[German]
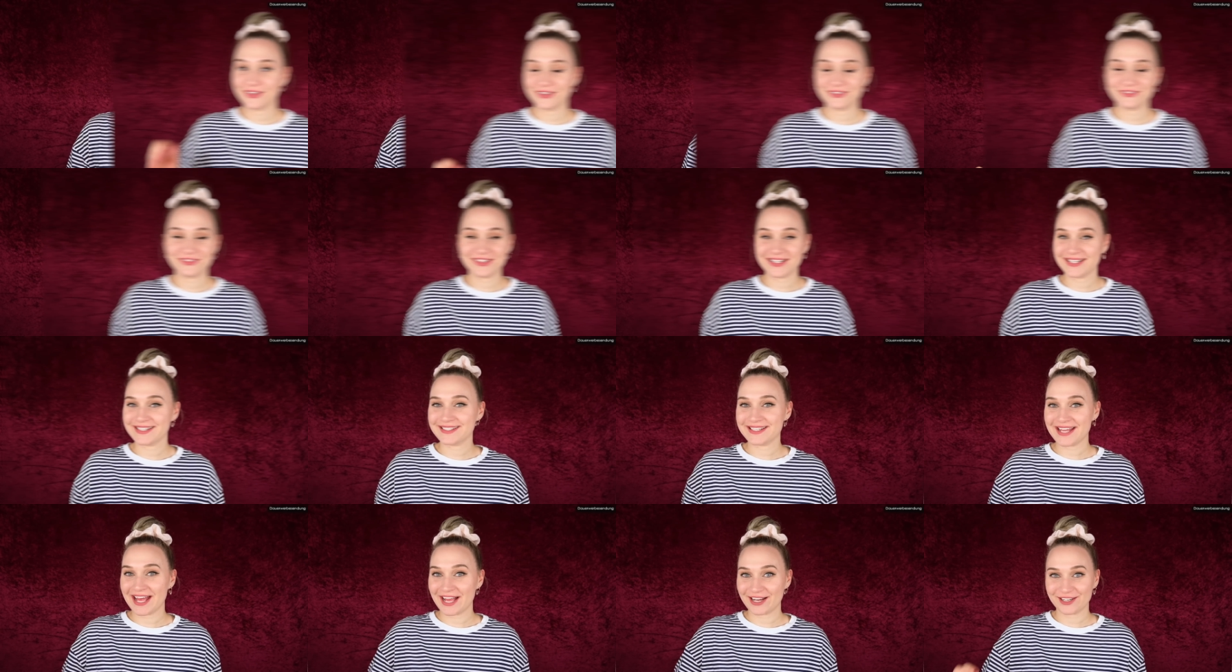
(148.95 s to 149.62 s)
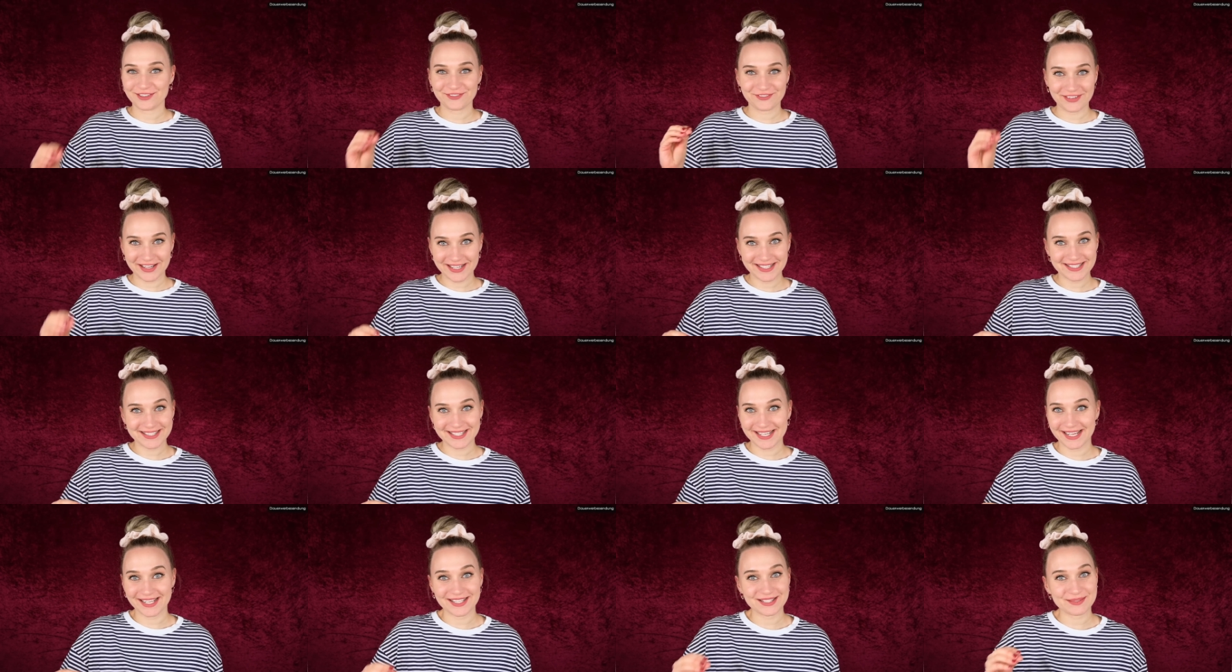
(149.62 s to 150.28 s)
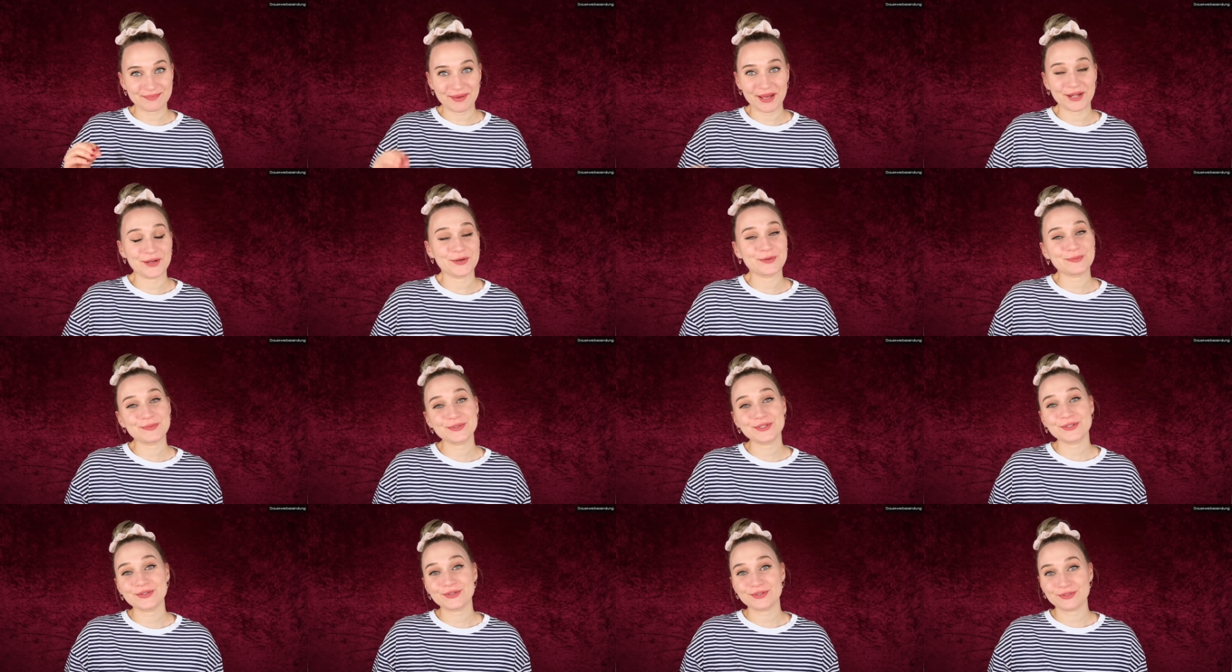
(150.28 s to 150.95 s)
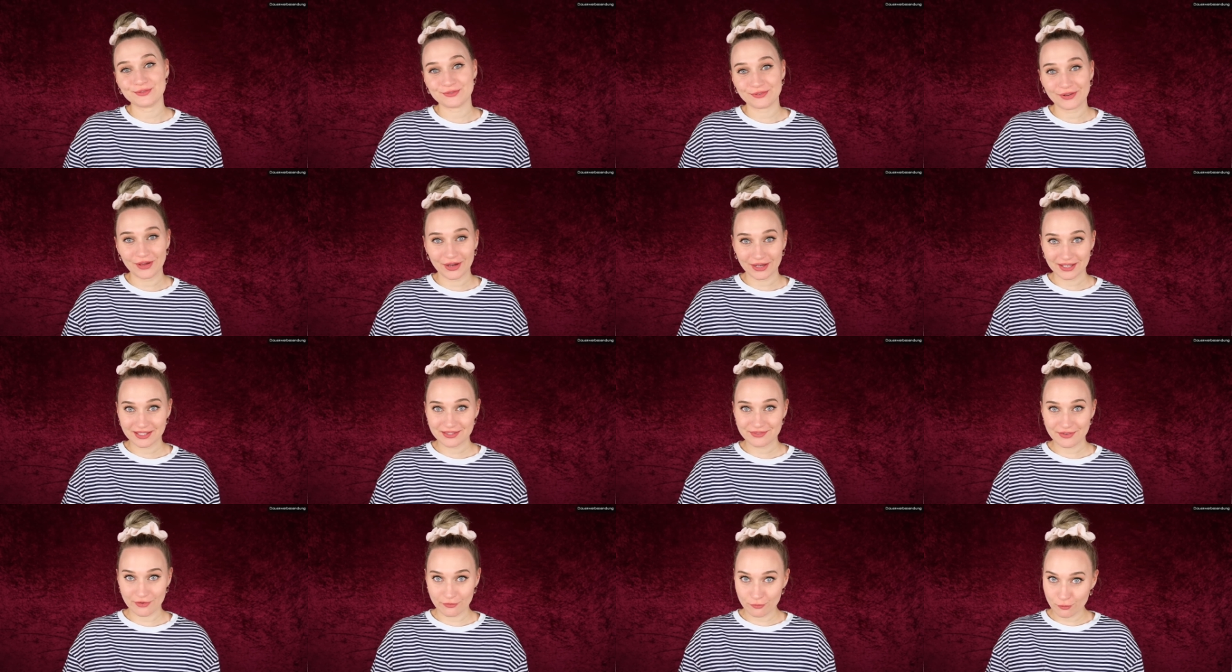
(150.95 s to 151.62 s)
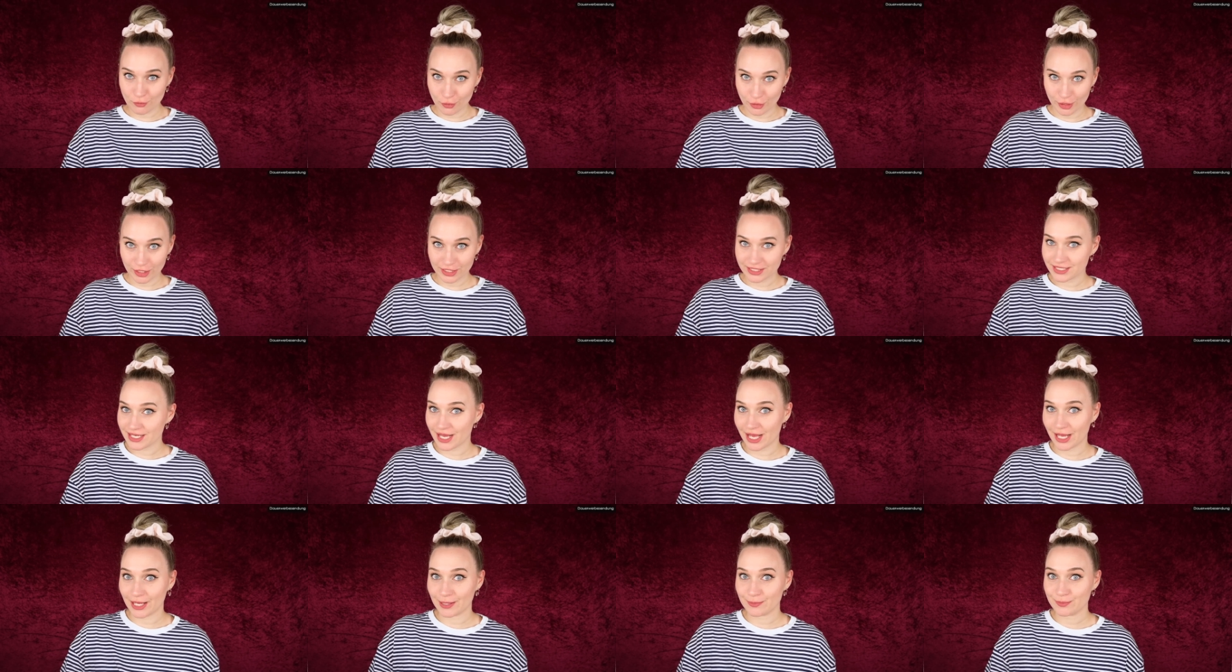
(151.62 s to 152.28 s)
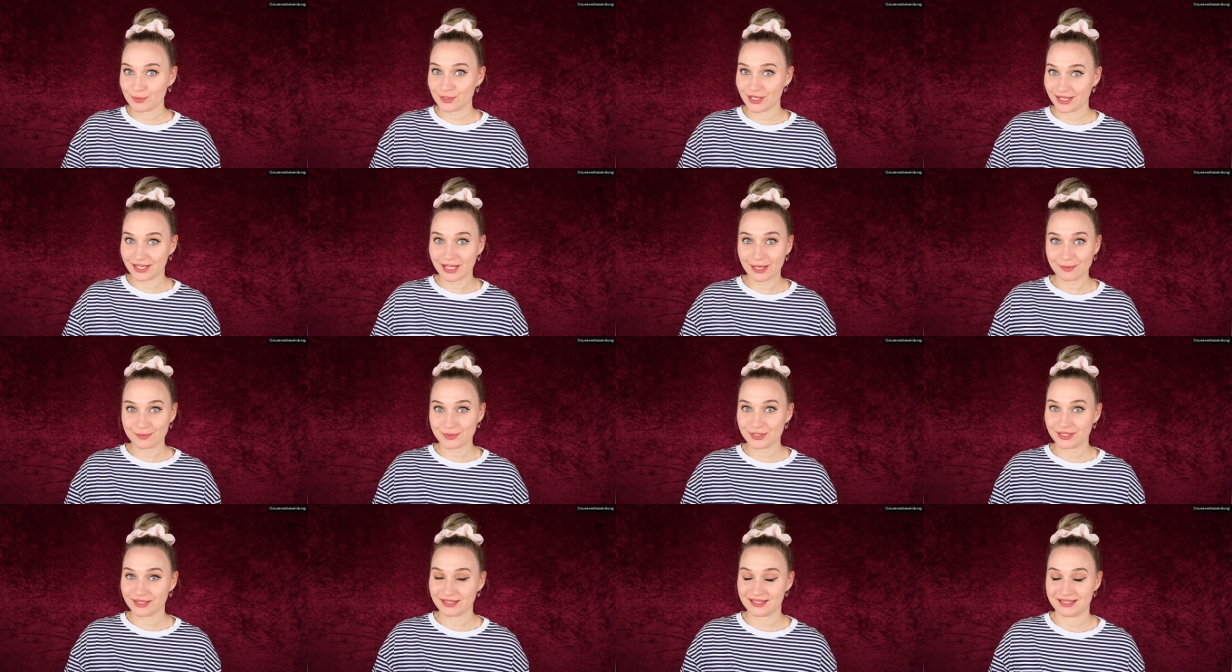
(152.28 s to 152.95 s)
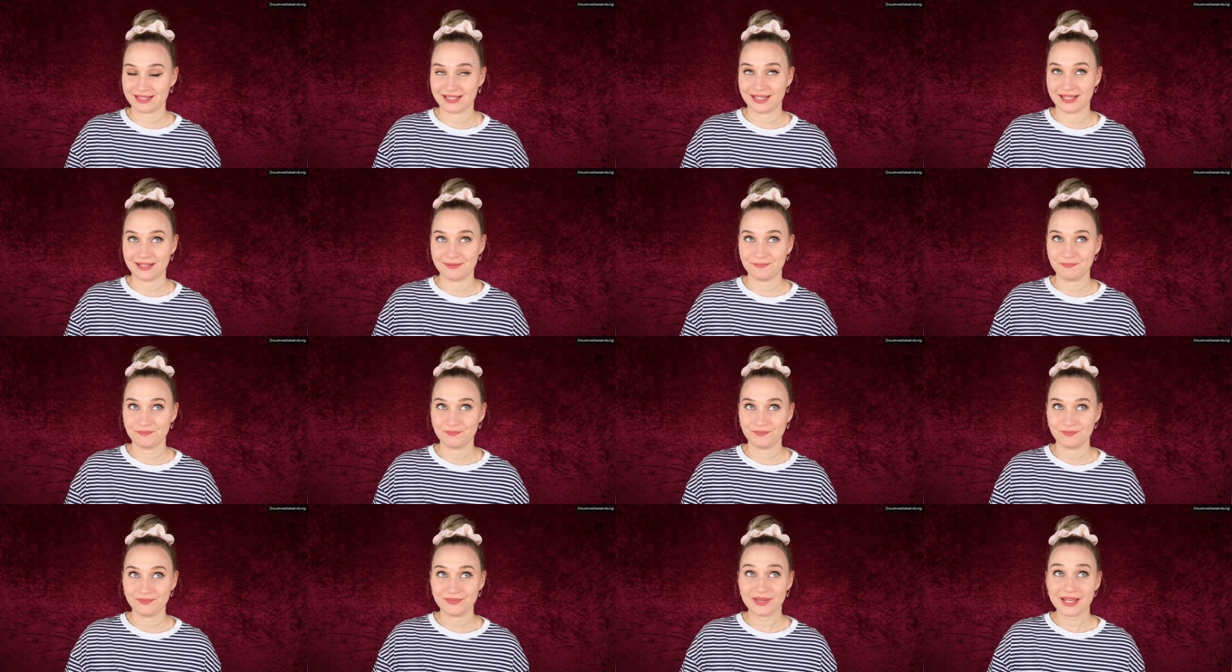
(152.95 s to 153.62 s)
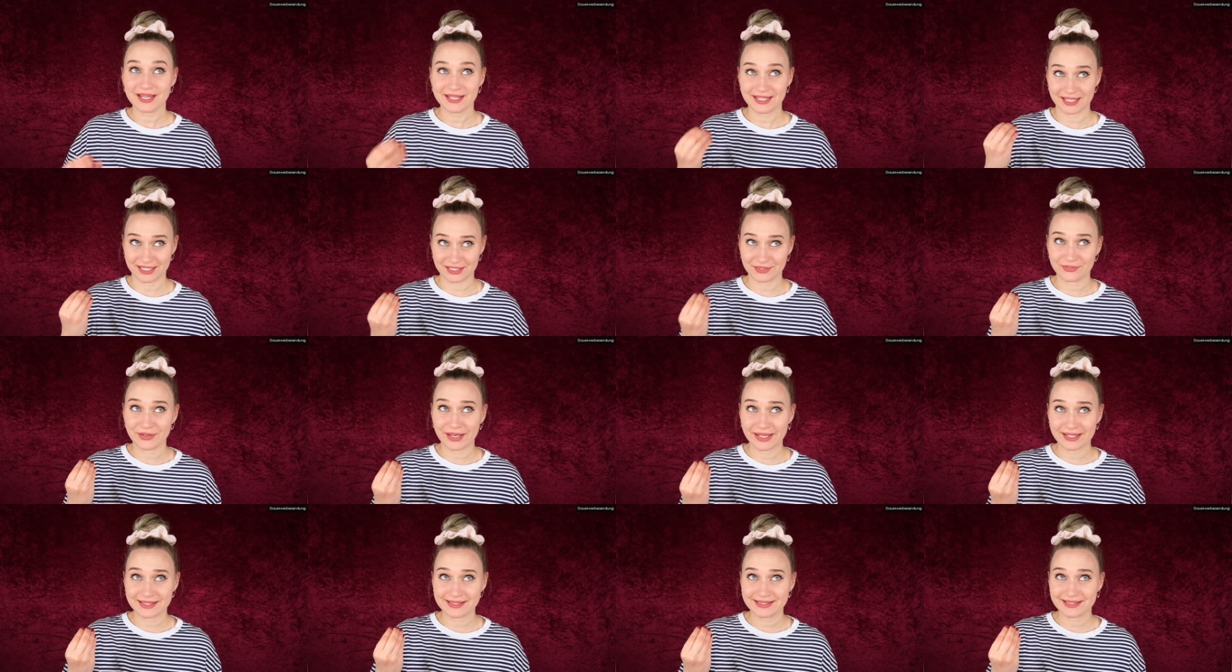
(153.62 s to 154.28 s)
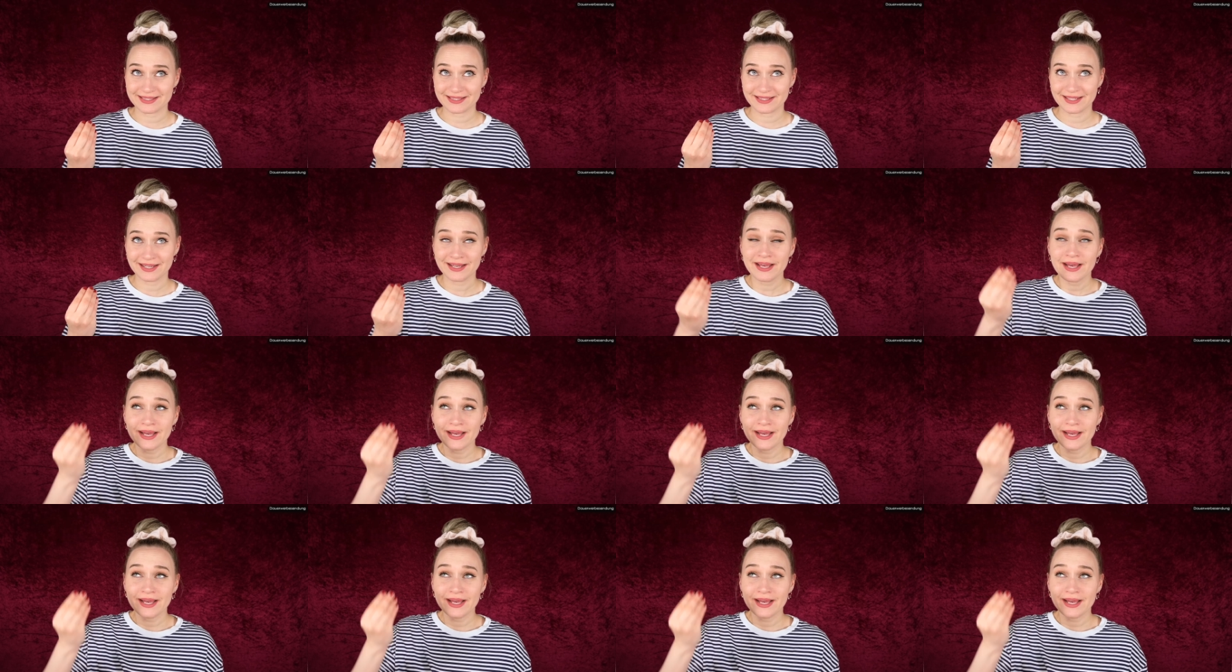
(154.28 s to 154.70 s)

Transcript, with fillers: Und wie gesagt, falls ihr jetzt meine Umzugsvlogs verfolgt habt, dann habt ihr gesehen, dass wir jetzt